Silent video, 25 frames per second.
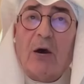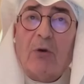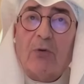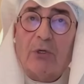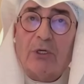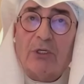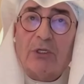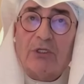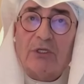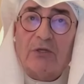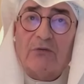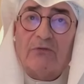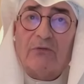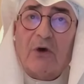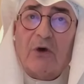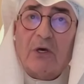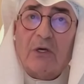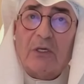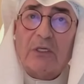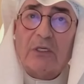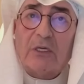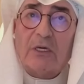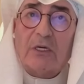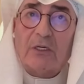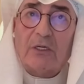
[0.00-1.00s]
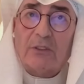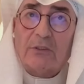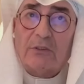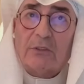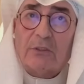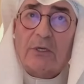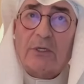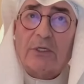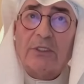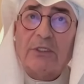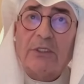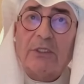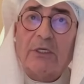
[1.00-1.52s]
أو الاتفاقية
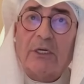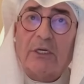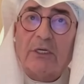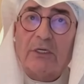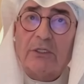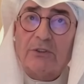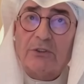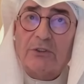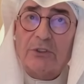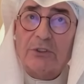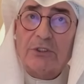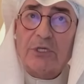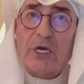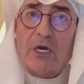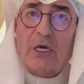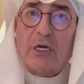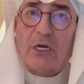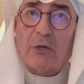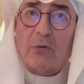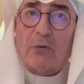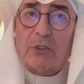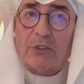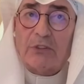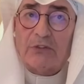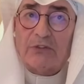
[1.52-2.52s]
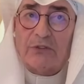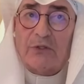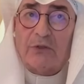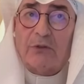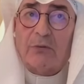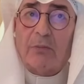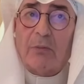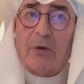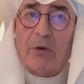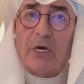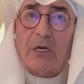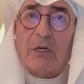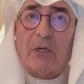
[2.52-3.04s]
الإطارية للتجارة
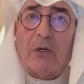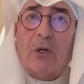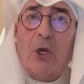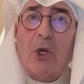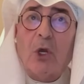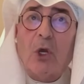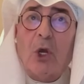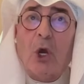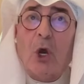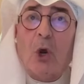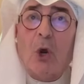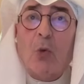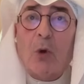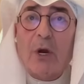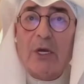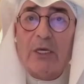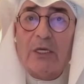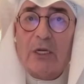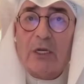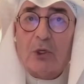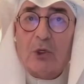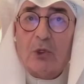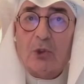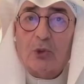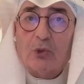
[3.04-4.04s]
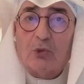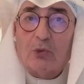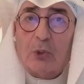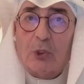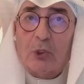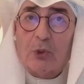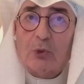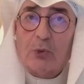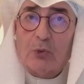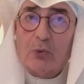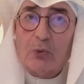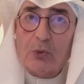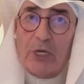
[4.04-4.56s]
والاستثمار وهي
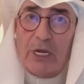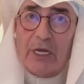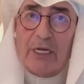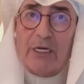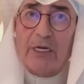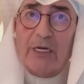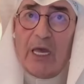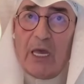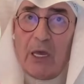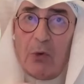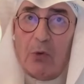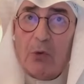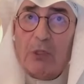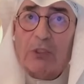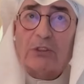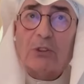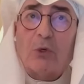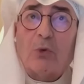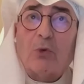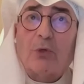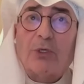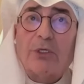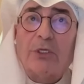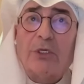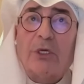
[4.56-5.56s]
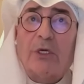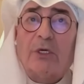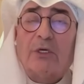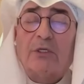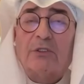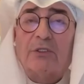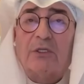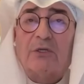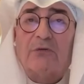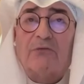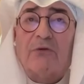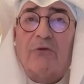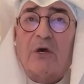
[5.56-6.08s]
الخطوة الأولى نحو توثيق
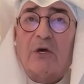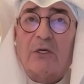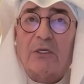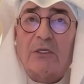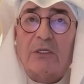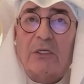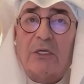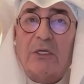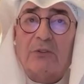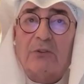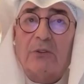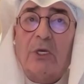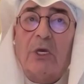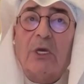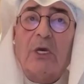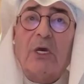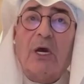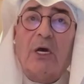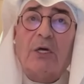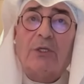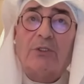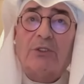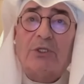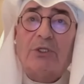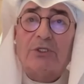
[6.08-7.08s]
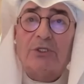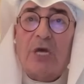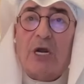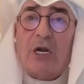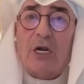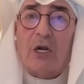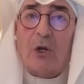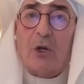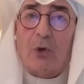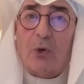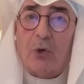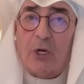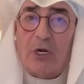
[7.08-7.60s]
اتفاقية
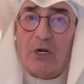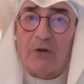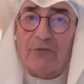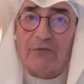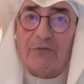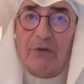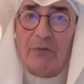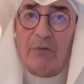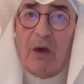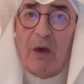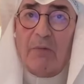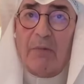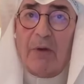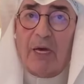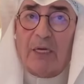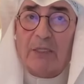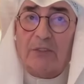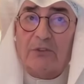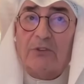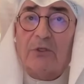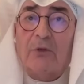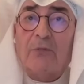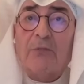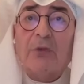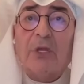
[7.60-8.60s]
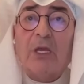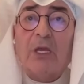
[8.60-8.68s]
التجارة الحرة فيما بعد